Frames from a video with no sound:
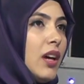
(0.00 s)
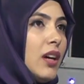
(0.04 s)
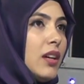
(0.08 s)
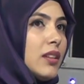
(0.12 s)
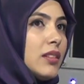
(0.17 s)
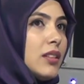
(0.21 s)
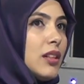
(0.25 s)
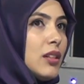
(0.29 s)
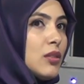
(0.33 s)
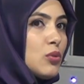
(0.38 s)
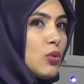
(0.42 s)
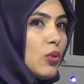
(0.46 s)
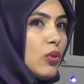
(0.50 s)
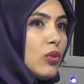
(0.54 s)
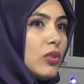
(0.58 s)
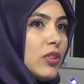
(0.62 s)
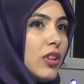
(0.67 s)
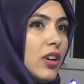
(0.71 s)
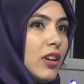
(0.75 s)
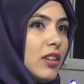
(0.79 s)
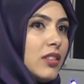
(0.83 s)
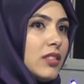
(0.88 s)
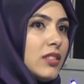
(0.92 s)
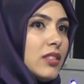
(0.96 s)
Daha
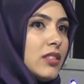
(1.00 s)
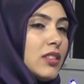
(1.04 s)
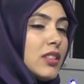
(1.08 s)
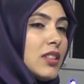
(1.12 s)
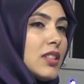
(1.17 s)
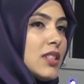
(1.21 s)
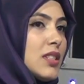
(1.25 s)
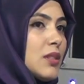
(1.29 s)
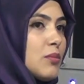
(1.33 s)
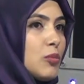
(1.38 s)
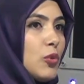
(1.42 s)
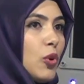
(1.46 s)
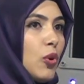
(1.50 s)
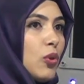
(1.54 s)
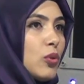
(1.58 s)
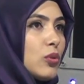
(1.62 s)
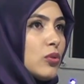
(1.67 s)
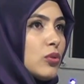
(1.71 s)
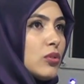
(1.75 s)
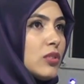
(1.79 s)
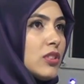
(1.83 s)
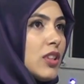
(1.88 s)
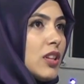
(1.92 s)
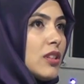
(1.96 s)
sonra kızım
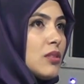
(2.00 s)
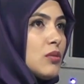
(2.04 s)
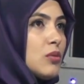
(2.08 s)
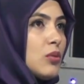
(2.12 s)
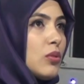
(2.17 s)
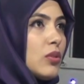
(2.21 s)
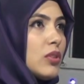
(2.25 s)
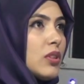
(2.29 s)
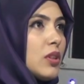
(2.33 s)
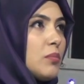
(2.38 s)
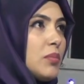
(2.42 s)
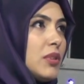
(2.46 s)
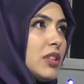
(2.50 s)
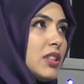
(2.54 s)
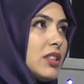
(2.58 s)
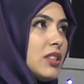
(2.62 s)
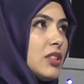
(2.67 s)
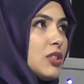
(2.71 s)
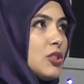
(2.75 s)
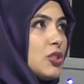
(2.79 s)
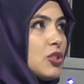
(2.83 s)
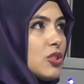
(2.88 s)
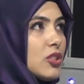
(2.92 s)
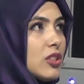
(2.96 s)
doğduktan sonra bir
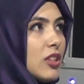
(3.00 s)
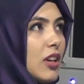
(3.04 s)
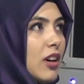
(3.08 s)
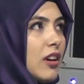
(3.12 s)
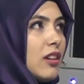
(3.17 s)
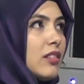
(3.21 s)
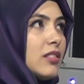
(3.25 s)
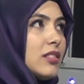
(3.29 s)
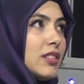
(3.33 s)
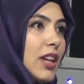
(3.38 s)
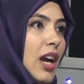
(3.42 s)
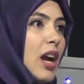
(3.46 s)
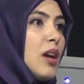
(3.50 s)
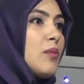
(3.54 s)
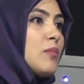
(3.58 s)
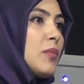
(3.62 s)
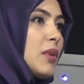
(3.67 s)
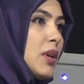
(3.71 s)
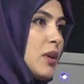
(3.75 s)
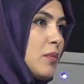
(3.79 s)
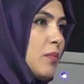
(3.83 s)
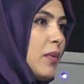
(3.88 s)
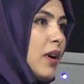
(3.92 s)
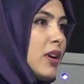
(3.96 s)
yaşına
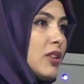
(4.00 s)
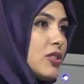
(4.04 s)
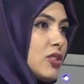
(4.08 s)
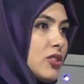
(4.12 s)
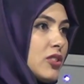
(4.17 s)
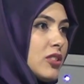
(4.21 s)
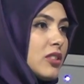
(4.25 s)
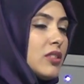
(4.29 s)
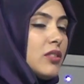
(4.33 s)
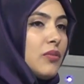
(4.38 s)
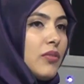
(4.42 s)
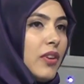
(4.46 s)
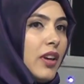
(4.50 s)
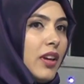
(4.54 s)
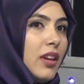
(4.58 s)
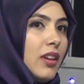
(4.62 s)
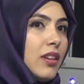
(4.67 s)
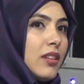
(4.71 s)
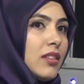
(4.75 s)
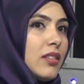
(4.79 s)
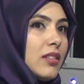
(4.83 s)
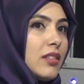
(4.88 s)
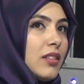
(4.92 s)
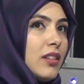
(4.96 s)
gelmeye başladı ve
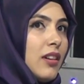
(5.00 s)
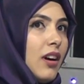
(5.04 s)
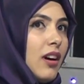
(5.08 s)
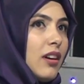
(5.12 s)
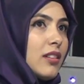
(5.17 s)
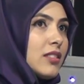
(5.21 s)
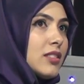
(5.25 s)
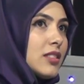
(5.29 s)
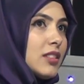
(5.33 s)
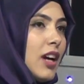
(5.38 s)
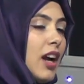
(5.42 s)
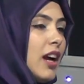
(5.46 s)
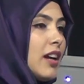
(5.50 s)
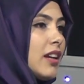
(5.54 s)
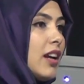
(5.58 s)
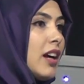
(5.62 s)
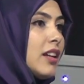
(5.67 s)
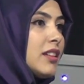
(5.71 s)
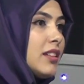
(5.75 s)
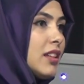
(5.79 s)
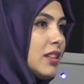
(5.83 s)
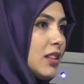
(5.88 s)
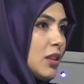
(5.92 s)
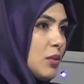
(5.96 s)
artık her
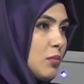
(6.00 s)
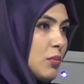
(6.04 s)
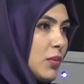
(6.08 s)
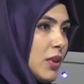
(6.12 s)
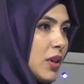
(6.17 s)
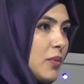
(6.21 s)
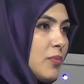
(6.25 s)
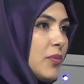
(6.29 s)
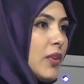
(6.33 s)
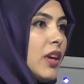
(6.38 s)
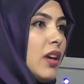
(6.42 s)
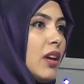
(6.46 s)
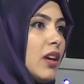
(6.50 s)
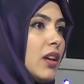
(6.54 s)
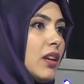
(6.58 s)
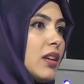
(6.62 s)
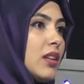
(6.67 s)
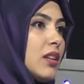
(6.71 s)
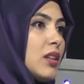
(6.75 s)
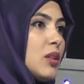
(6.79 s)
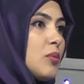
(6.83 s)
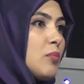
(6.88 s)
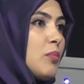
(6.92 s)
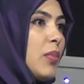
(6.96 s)
anne gibi
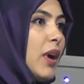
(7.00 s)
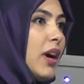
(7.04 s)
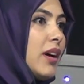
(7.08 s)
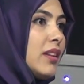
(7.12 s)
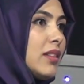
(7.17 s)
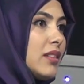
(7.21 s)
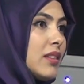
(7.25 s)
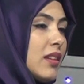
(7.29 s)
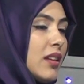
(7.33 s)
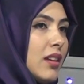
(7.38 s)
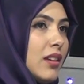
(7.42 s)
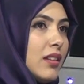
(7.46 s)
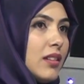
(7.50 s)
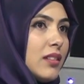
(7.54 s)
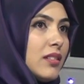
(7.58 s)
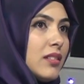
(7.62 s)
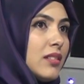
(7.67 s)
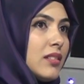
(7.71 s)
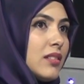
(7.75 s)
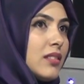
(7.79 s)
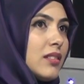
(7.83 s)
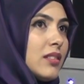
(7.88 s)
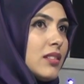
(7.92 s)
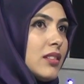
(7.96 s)
ben
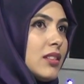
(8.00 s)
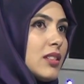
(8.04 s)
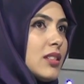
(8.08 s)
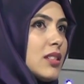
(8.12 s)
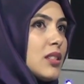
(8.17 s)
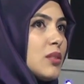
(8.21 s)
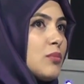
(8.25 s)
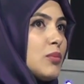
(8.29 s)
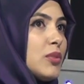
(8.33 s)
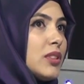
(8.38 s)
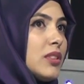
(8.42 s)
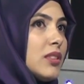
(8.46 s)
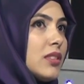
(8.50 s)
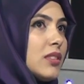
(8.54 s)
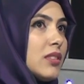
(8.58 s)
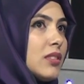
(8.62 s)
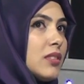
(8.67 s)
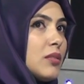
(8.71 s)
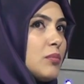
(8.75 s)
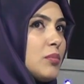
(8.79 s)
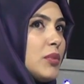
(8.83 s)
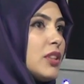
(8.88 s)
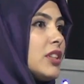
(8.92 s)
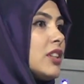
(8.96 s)
de kızımın
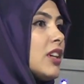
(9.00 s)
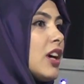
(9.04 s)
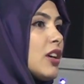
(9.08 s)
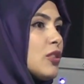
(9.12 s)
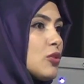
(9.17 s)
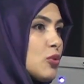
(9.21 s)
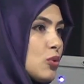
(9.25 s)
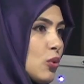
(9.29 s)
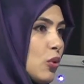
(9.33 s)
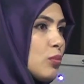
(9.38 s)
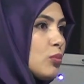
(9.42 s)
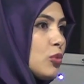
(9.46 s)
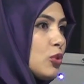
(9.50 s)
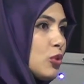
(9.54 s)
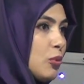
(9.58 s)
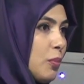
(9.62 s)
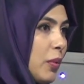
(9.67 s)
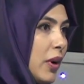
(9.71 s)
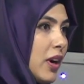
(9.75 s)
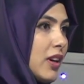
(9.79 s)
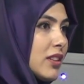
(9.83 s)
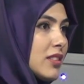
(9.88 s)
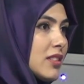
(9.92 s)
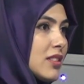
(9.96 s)
e, bir yaş doğum günü
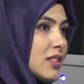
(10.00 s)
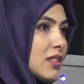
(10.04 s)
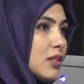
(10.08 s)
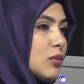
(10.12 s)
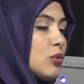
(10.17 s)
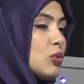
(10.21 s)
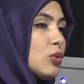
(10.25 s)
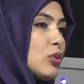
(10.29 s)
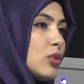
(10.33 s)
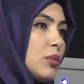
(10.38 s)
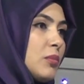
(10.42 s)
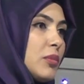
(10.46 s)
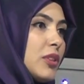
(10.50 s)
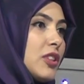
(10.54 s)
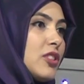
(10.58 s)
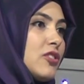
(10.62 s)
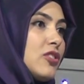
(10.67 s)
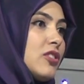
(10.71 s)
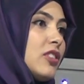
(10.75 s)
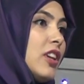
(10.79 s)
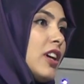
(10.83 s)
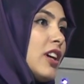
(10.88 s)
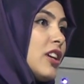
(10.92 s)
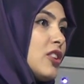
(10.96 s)
partisini kutlamak
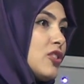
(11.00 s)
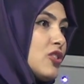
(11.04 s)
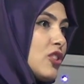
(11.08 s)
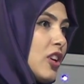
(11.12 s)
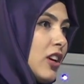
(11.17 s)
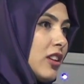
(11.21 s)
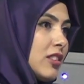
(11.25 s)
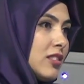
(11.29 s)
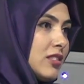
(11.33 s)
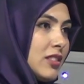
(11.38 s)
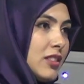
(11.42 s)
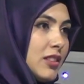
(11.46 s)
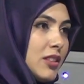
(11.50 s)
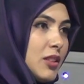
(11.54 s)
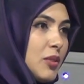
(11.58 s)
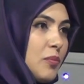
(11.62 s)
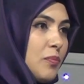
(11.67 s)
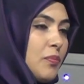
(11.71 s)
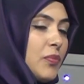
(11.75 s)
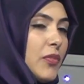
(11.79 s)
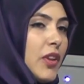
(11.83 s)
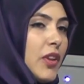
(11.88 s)
için heyecanlıydım.